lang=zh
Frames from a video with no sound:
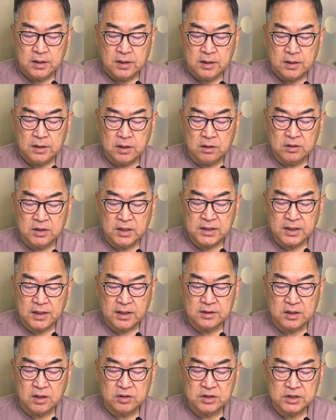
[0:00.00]
要能
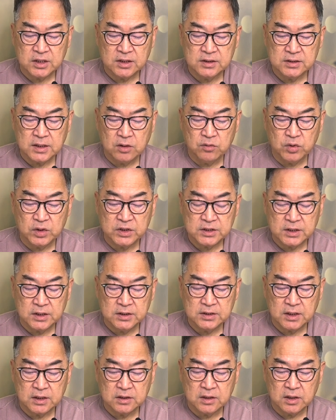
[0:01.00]
看到神在我身
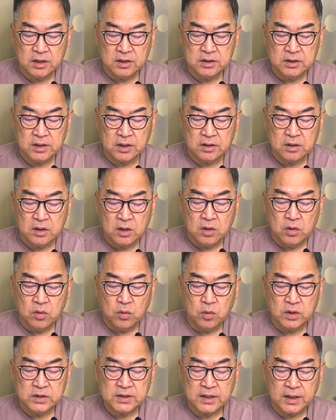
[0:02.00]
上的恩典，
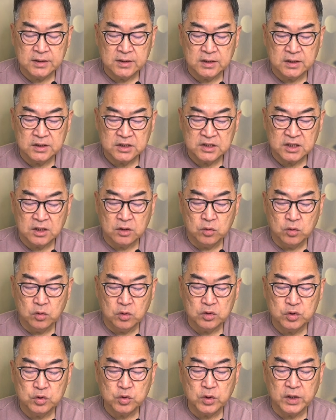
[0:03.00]
我才能胜过
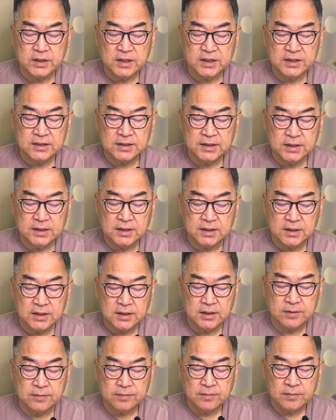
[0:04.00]
罪的吸引
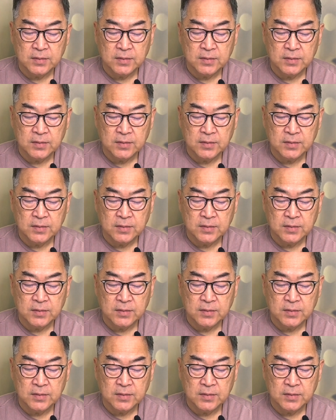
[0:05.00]
力。